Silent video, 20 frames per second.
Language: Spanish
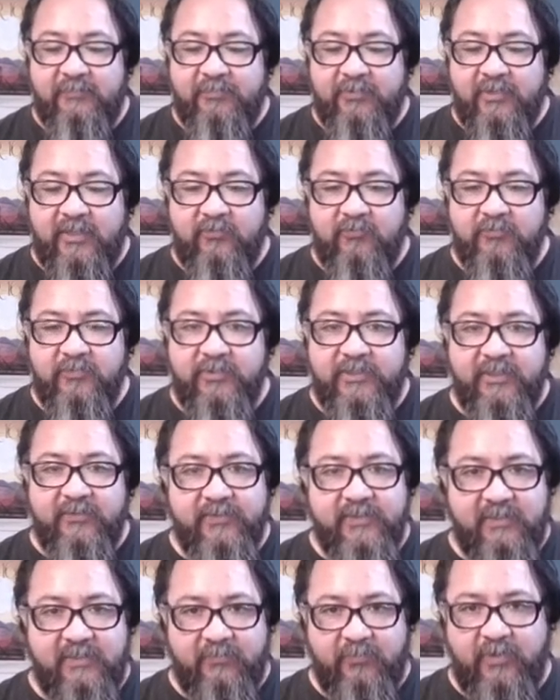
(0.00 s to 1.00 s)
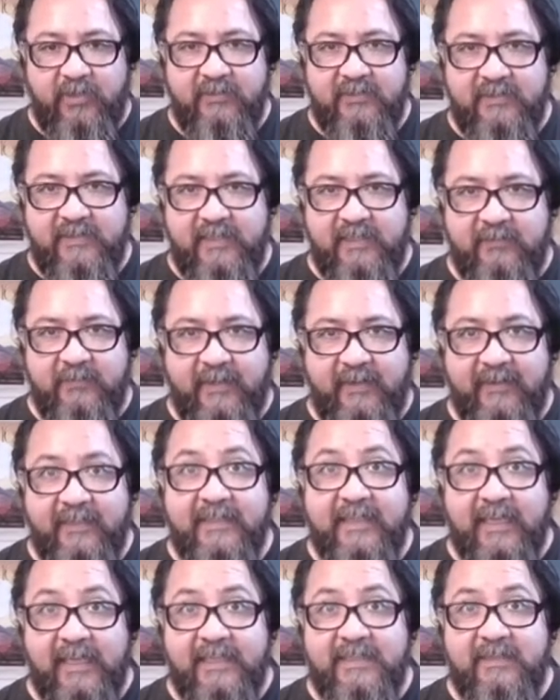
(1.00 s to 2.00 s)
por algún motivo se puede se vieron esta
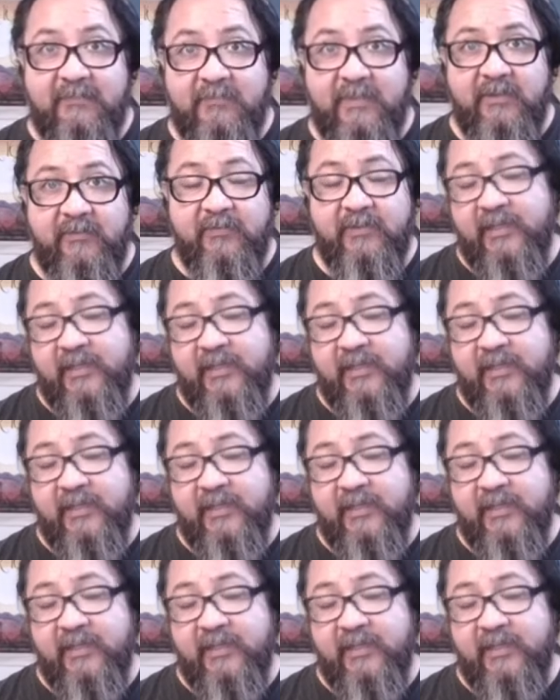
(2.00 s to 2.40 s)
clase en vivo,